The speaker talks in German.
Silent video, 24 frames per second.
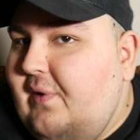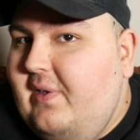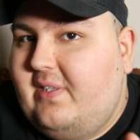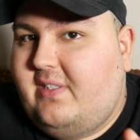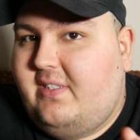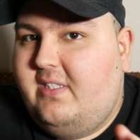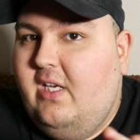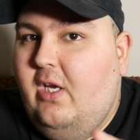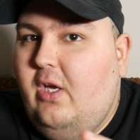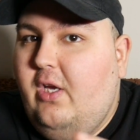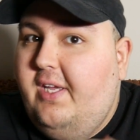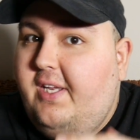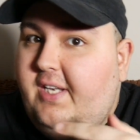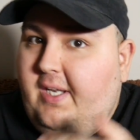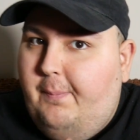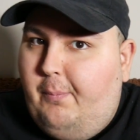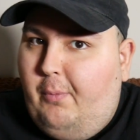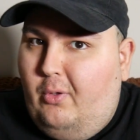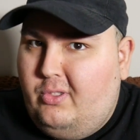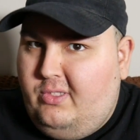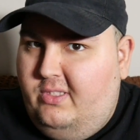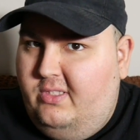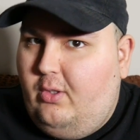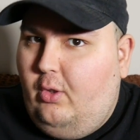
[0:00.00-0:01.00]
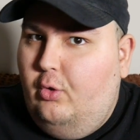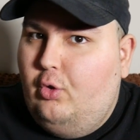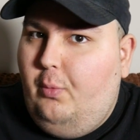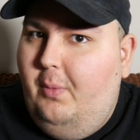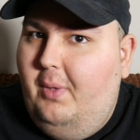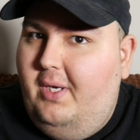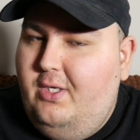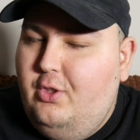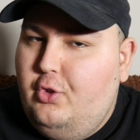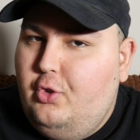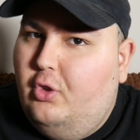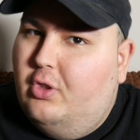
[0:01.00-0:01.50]
wild. In der Box ist auch
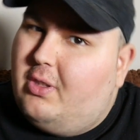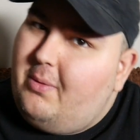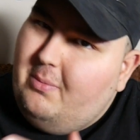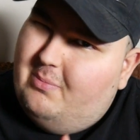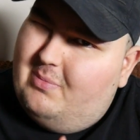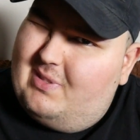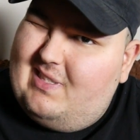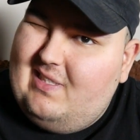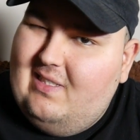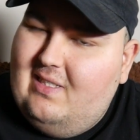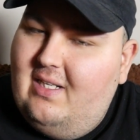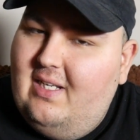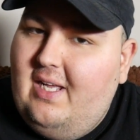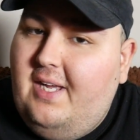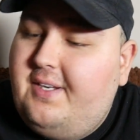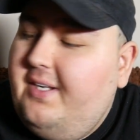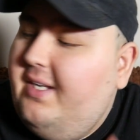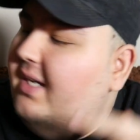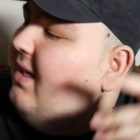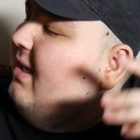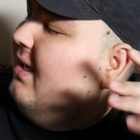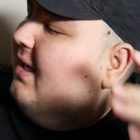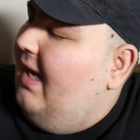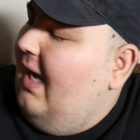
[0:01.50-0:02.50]
nochmal ein Shirt, aber ein bisschen kleiner.